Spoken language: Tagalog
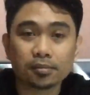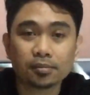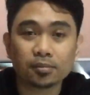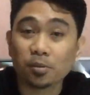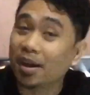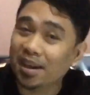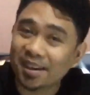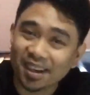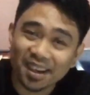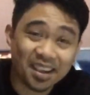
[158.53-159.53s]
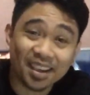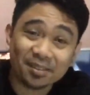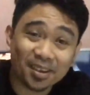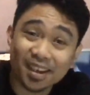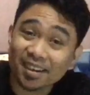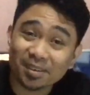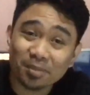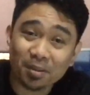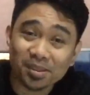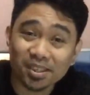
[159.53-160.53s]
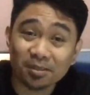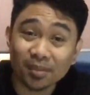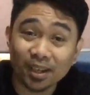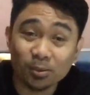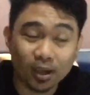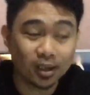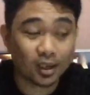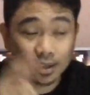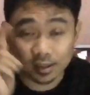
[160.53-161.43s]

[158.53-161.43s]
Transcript: okay, wala nga nagbago sa ng manual.